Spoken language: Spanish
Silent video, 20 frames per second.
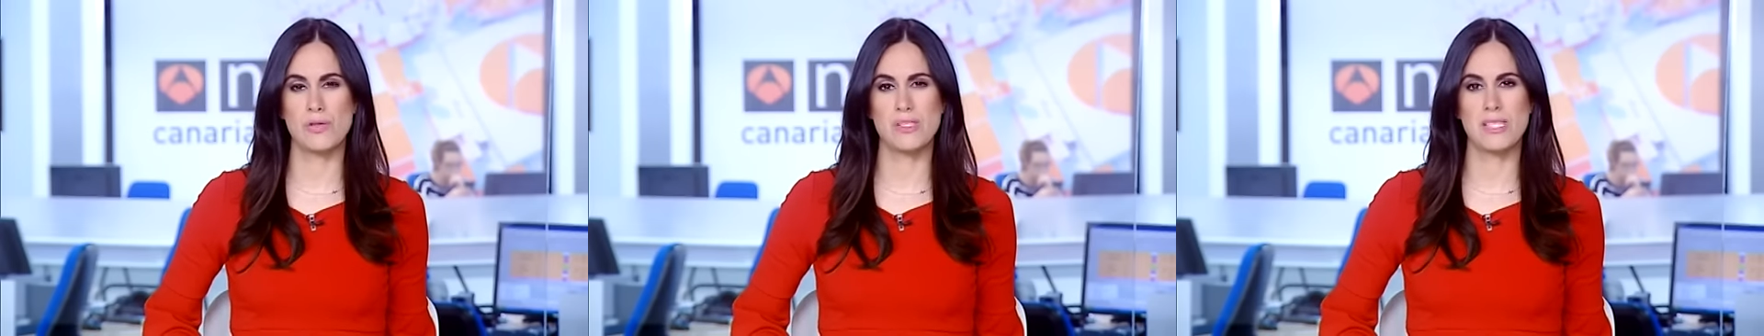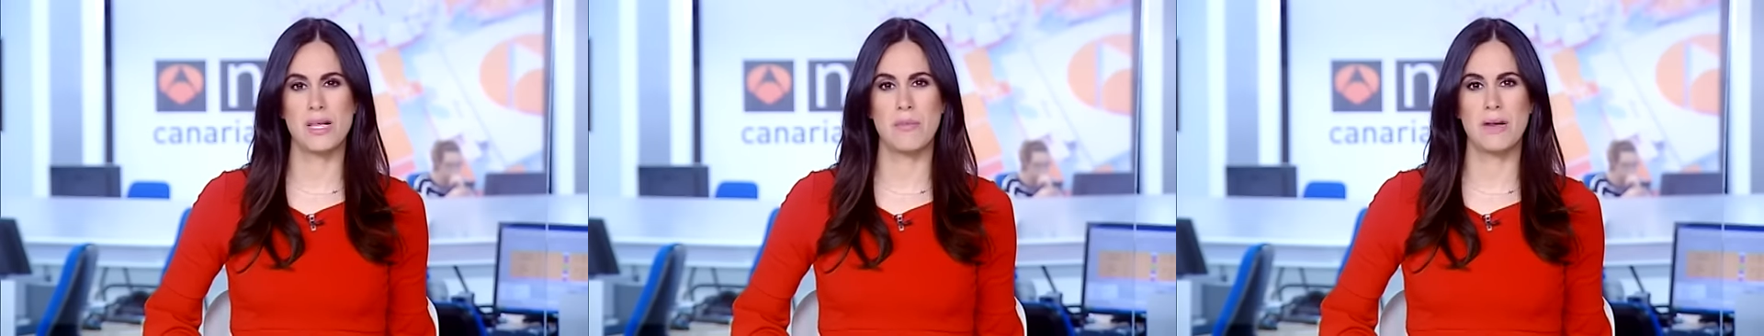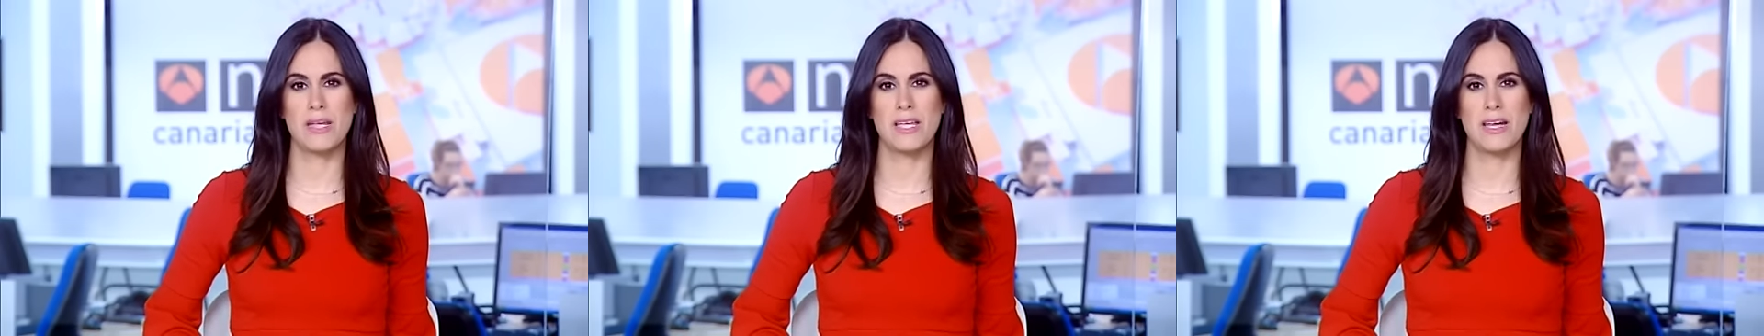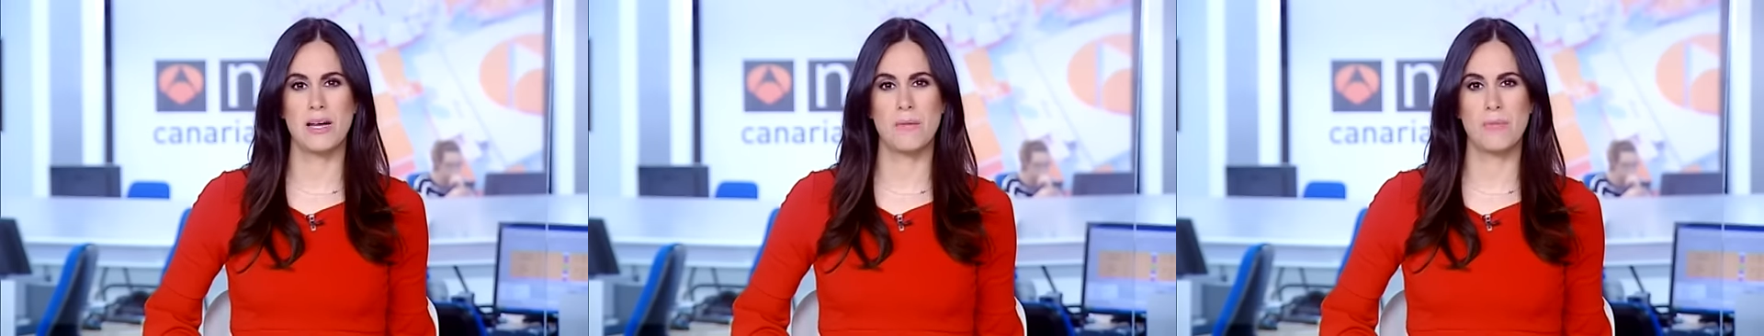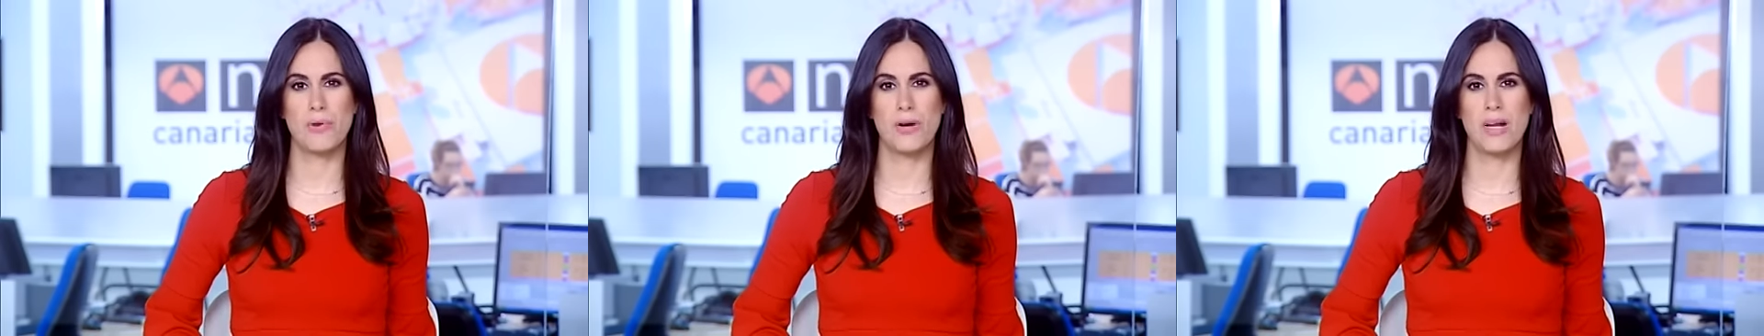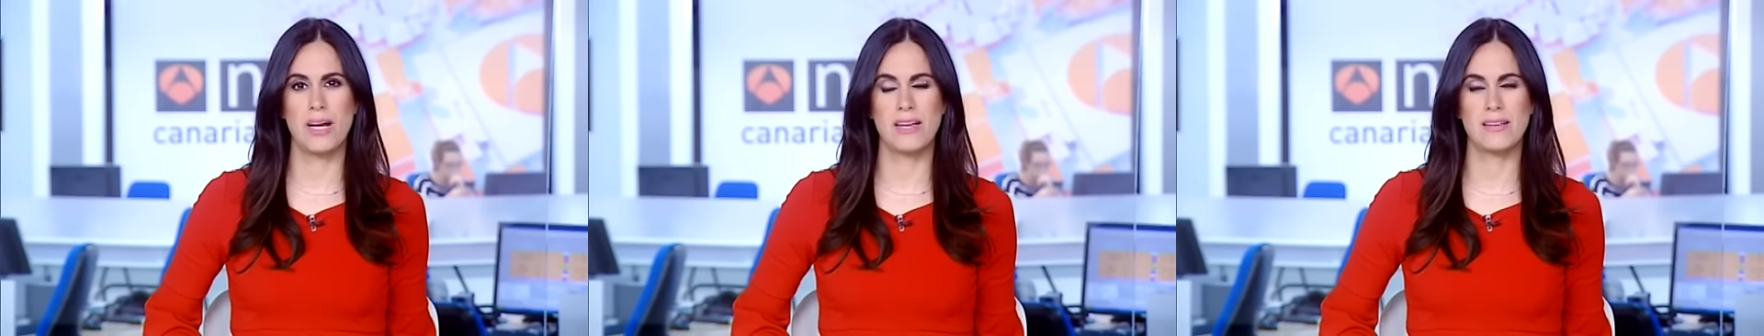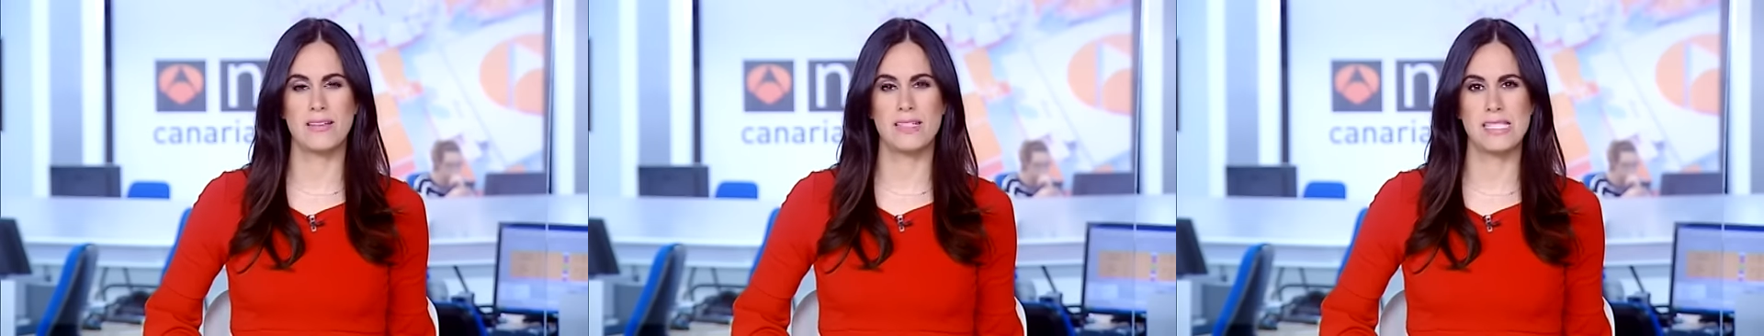esta mañana por
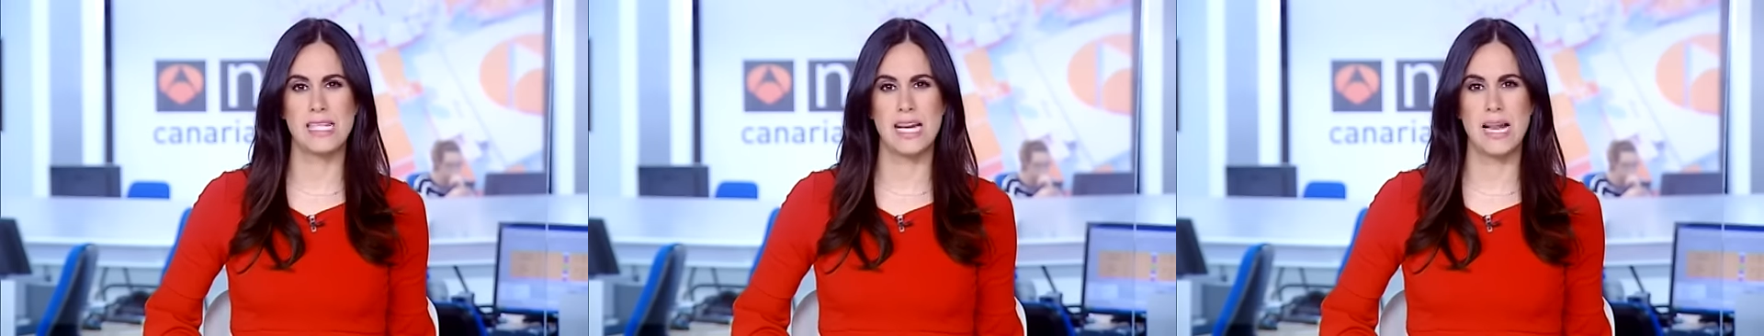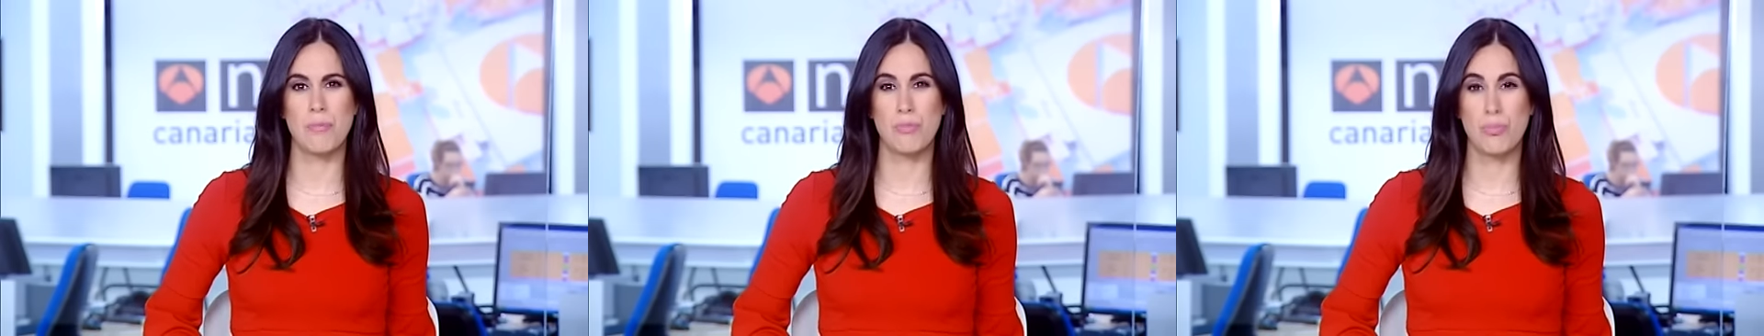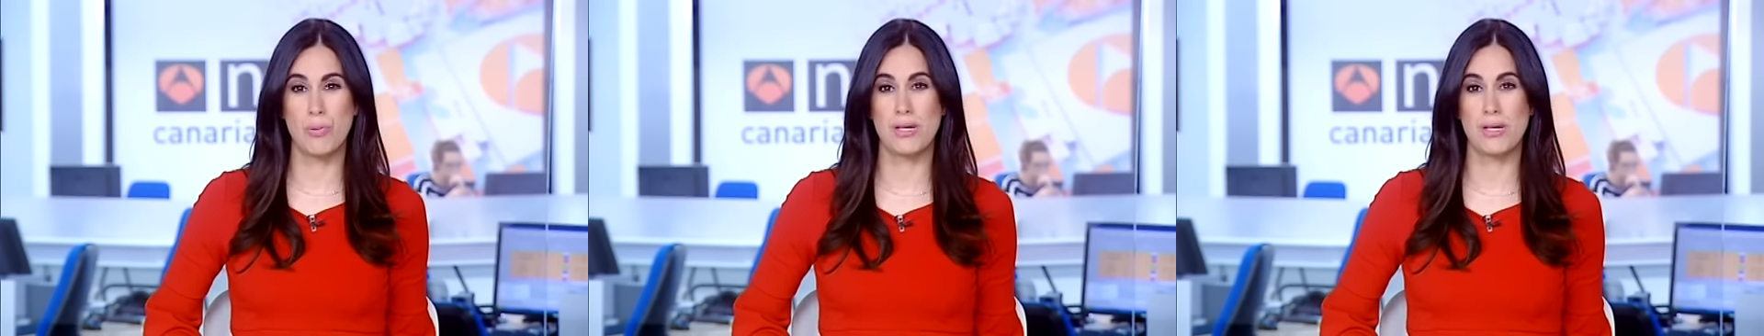agentes de la